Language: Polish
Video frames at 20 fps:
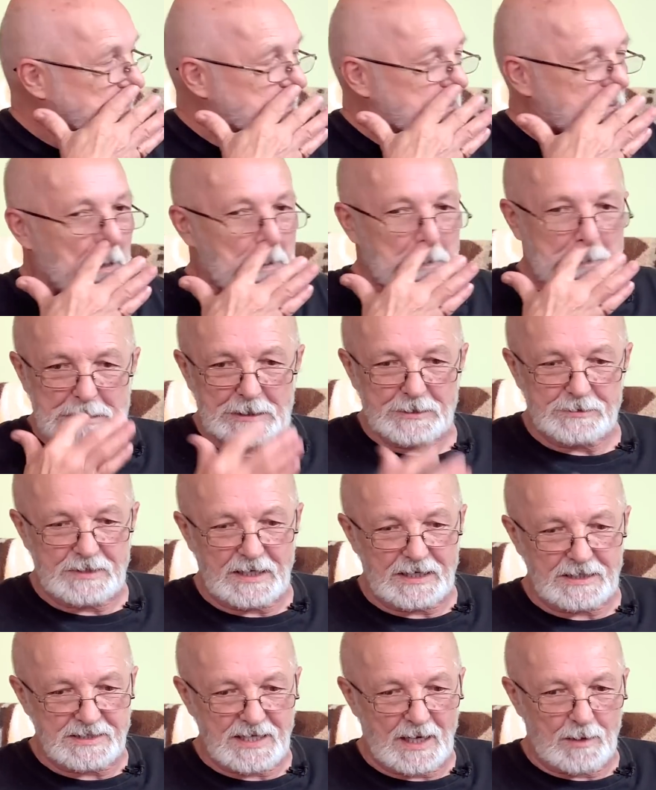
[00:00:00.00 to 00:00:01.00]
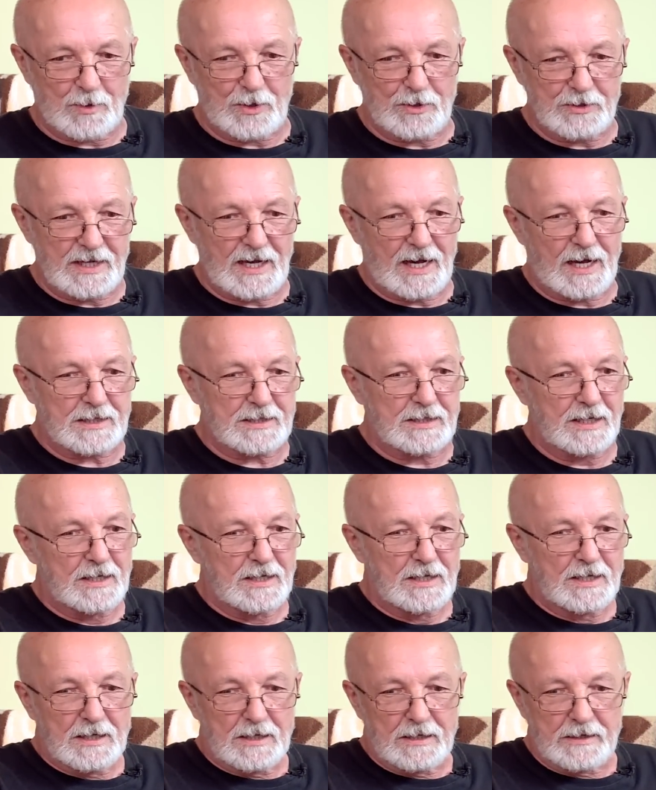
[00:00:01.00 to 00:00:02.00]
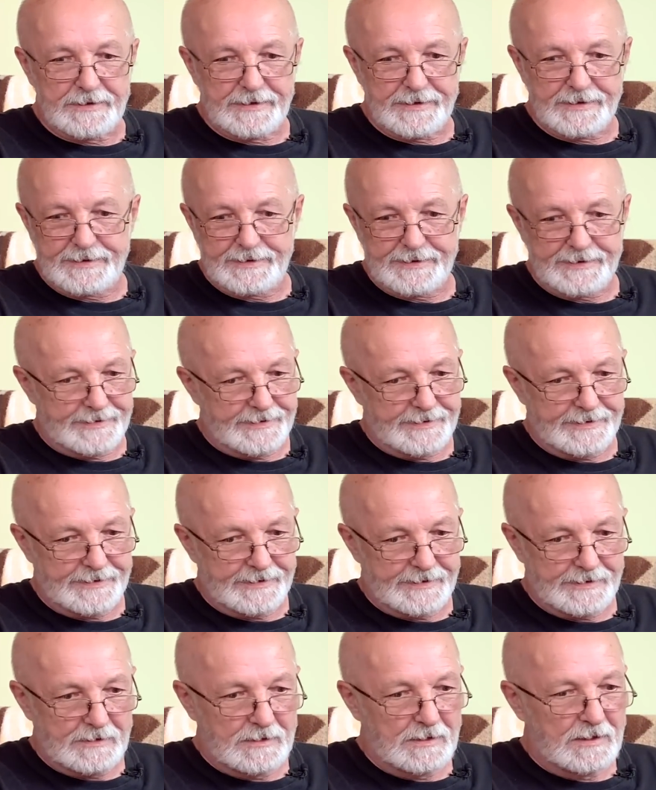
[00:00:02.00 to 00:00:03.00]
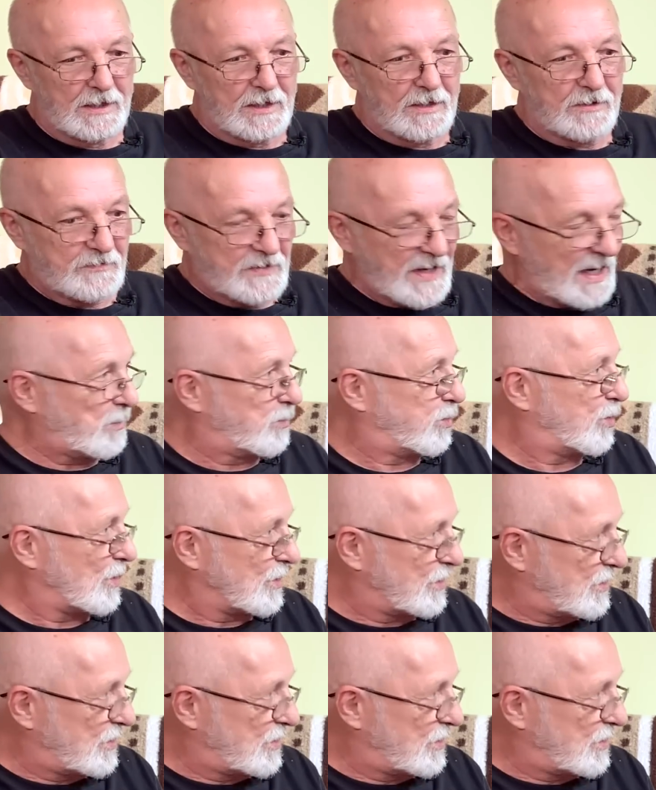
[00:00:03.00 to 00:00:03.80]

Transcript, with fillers: no to tak samo jak yy, wielbłąd